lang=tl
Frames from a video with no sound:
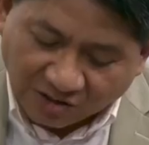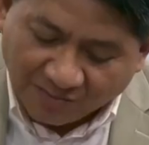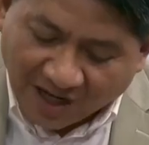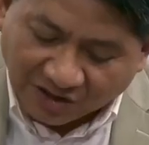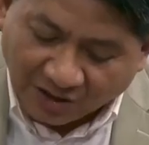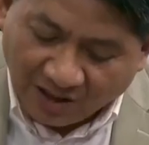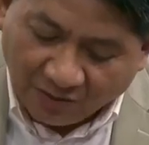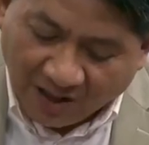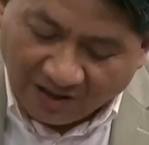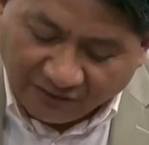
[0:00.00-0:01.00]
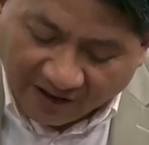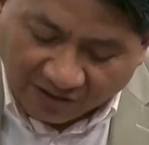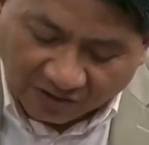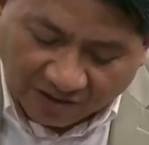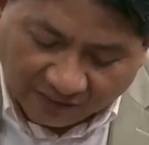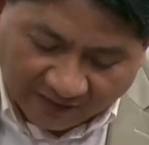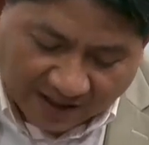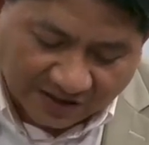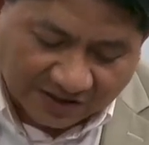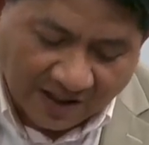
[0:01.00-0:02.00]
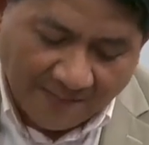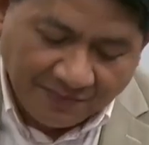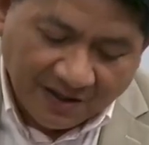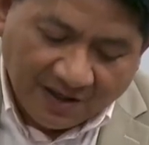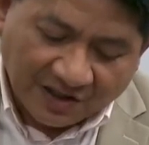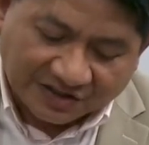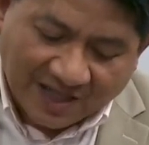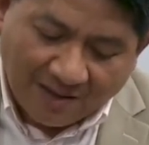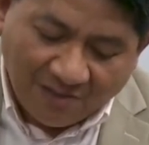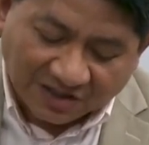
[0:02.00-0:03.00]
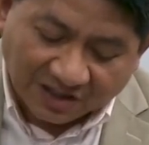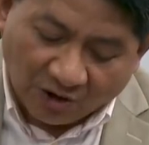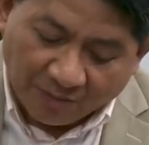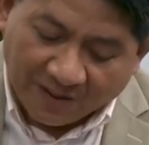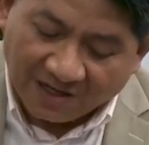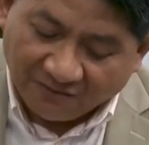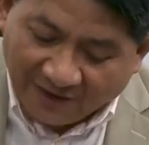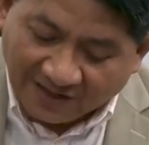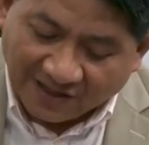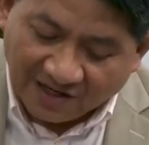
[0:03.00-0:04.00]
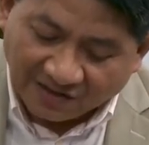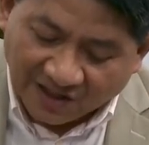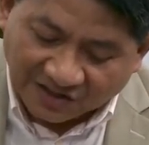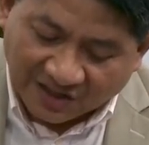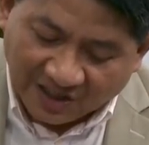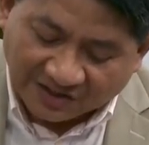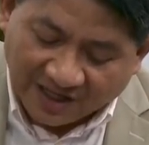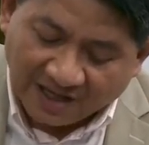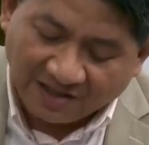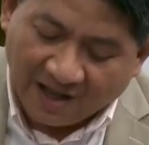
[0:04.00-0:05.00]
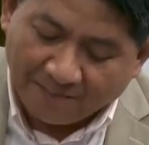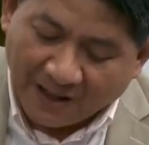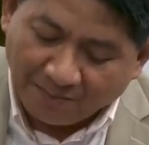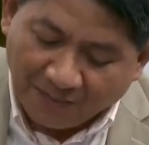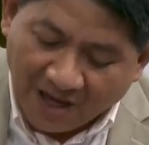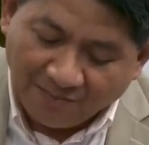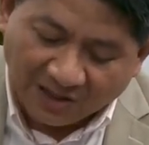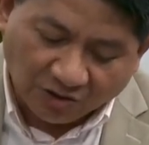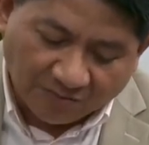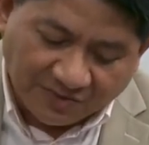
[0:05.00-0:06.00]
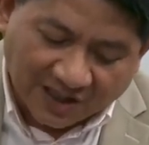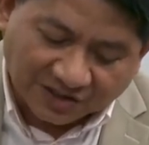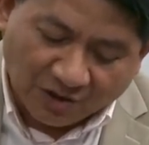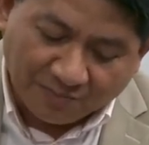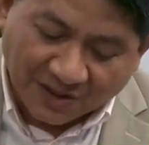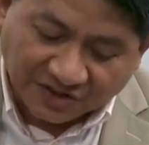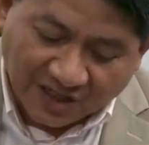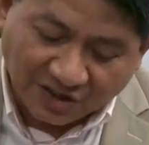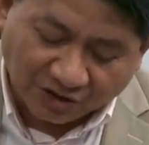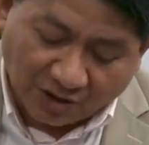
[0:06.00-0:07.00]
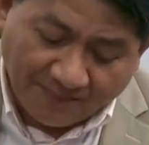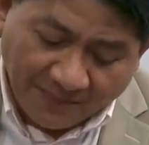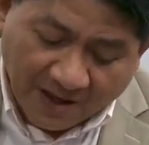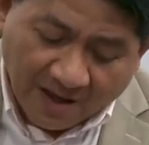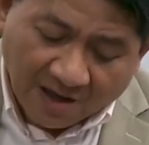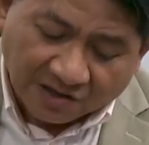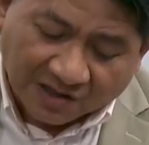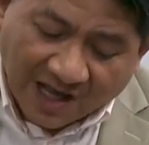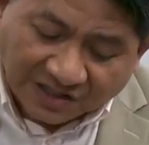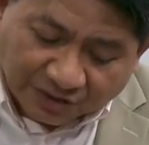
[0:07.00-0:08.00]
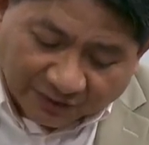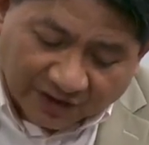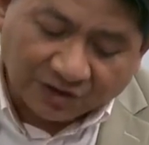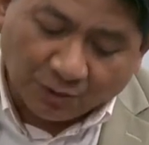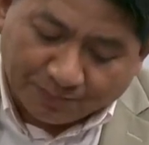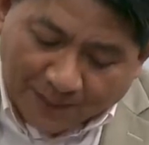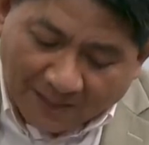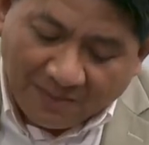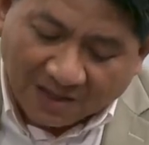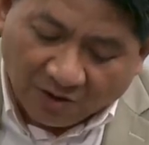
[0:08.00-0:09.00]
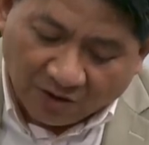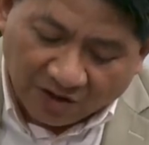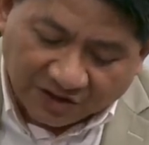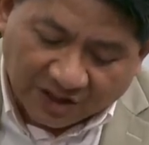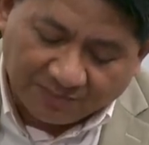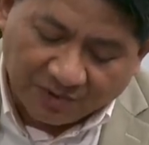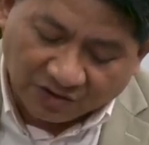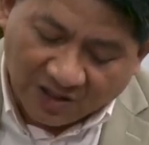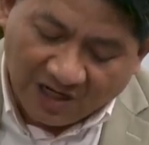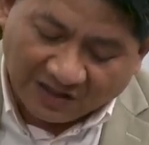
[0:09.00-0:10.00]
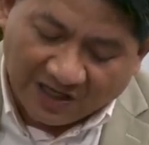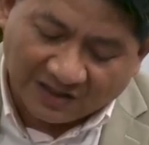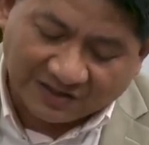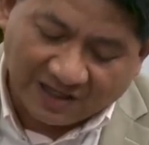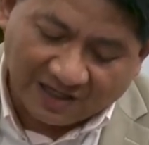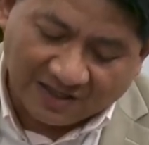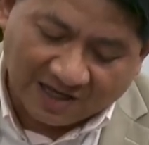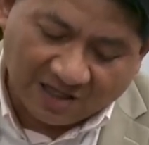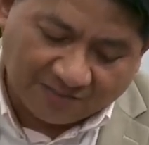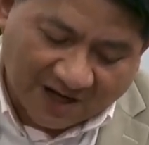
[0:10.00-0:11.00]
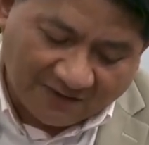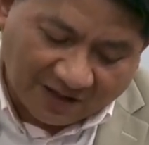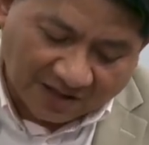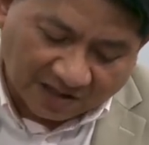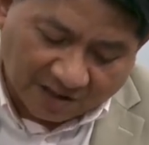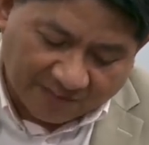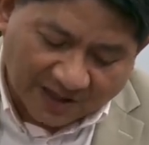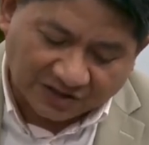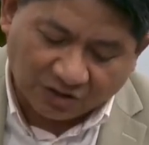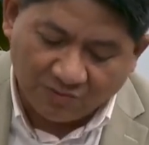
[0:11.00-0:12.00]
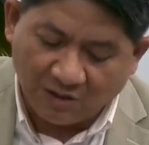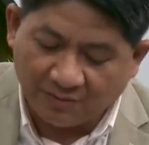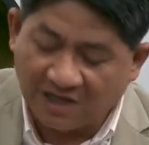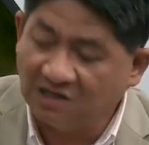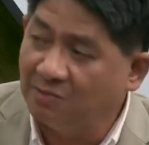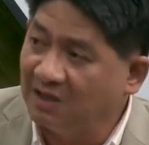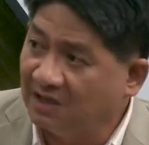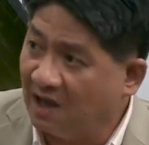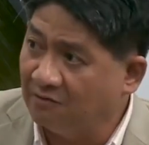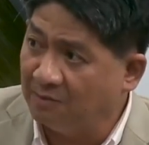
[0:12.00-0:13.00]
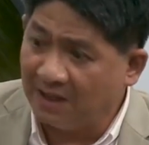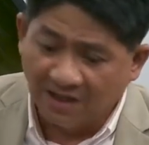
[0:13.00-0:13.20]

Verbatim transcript: of national welfare or defense establish and operate vital industries and upon payment of just compensation transfer to public ownership utilities and other private enterprises to be operated by the government.